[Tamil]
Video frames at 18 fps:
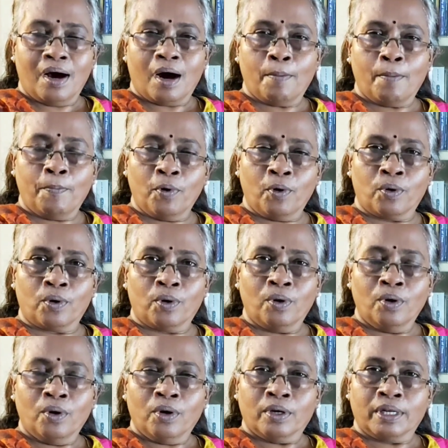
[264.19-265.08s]
அப்போது
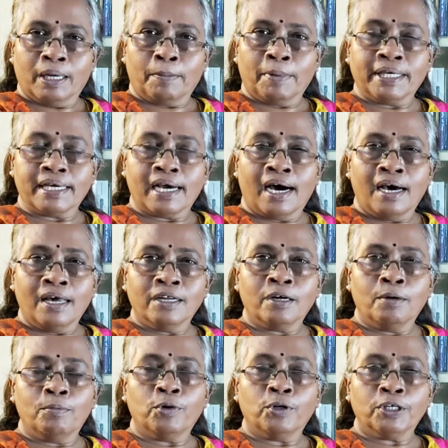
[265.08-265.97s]
நம்ம
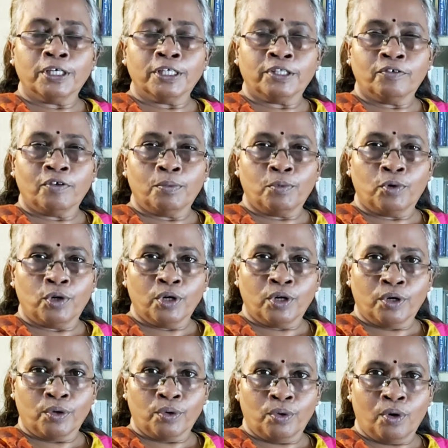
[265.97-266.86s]
யாருக்கு முக்கியத்துவம்
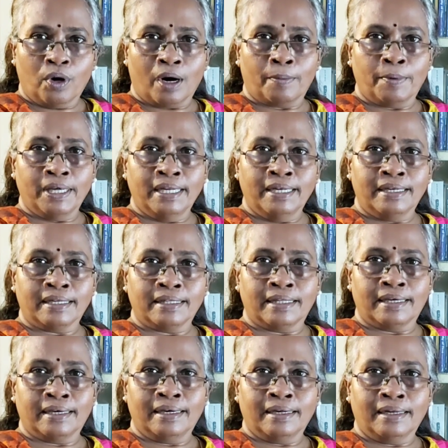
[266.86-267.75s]
கொடுக்கணும்
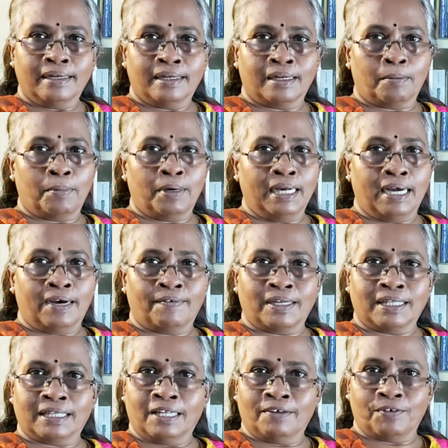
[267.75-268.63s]
அப்படின்றத நம்ம
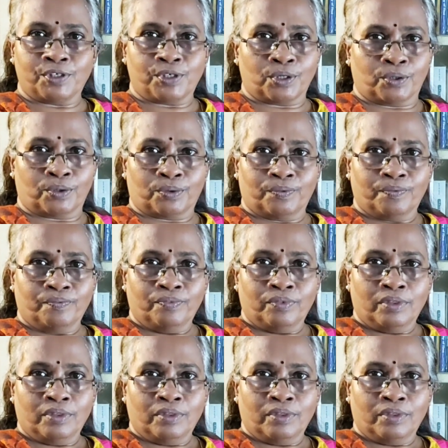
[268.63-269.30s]
கவனத்தில் வச்சுக்கணும்